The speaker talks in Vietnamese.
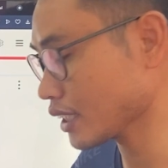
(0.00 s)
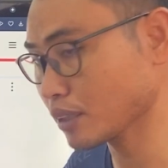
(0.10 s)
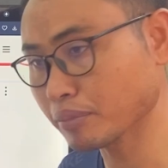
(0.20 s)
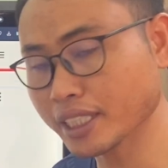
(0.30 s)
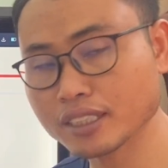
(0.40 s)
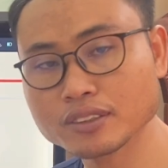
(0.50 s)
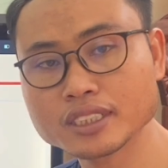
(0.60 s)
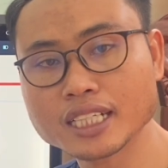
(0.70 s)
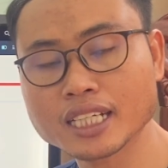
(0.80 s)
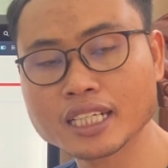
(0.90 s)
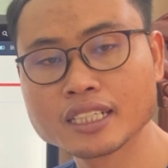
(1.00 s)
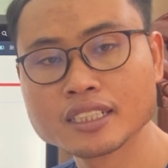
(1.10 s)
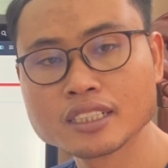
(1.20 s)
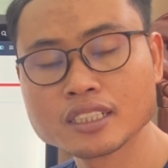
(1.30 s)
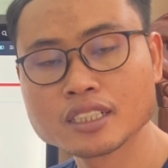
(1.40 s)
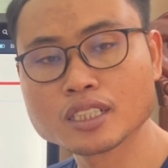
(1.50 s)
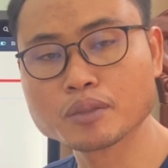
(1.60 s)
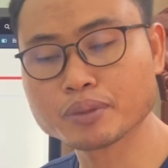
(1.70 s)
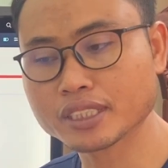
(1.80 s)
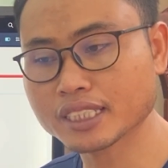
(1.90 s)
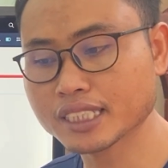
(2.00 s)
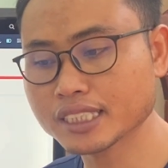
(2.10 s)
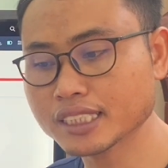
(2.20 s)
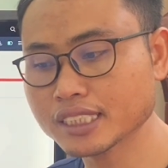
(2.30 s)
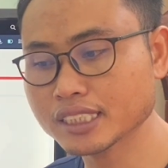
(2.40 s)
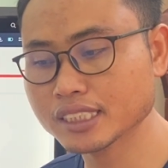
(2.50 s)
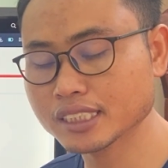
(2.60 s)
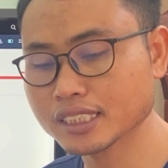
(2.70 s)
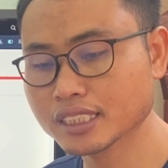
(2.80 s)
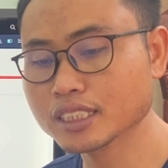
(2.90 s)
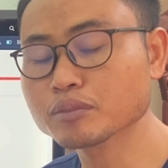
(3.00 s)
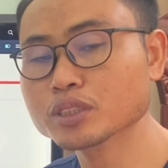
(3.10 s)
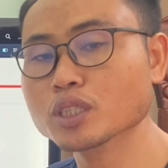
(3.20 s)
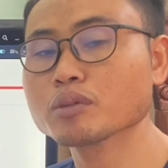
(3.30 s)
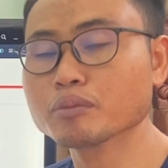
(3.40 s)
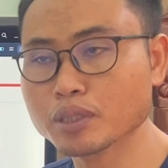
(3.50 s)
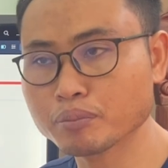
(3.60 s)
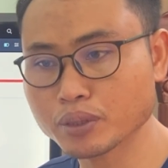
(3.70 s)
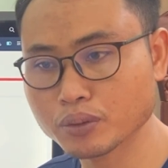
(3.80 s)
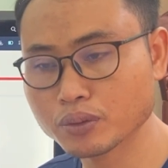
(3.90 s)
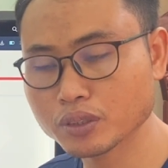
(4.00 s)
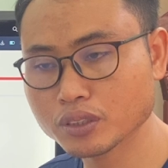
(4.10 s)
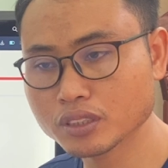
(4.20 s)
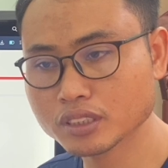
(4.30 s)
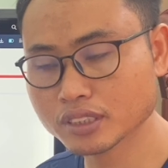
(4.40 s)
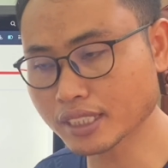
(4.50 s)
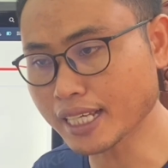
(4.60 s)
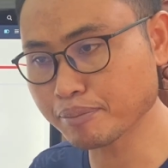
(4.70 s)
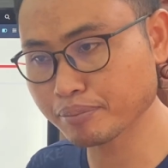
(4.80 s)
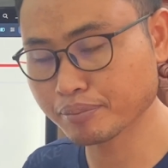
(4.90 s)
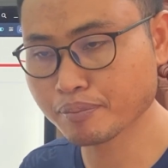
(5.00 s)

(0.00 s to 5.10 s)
đầm này đồn ta có phần tái nhầm sâu mày bóng phổ ồn sắp đạp